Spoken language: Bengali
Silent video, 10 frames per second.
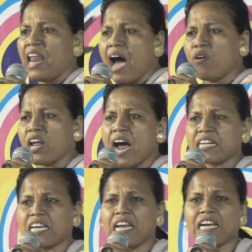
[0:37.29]
লাহোরে
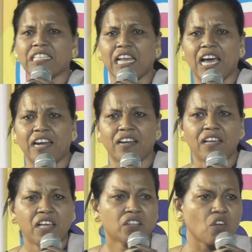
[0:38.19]
আটকে রেখেছিলেন
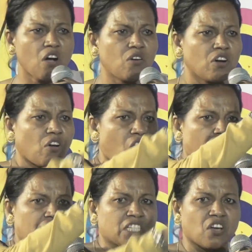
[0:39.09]
তখন
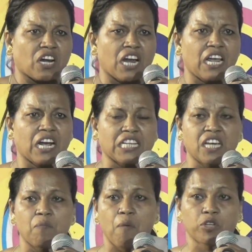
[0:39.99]
কংগ্রেস সরকারের
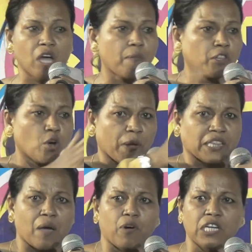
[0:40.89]
কাছে মমতা
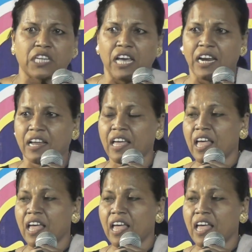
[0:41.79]
বন্দ্যোপাধ্যায় বলেছিলেন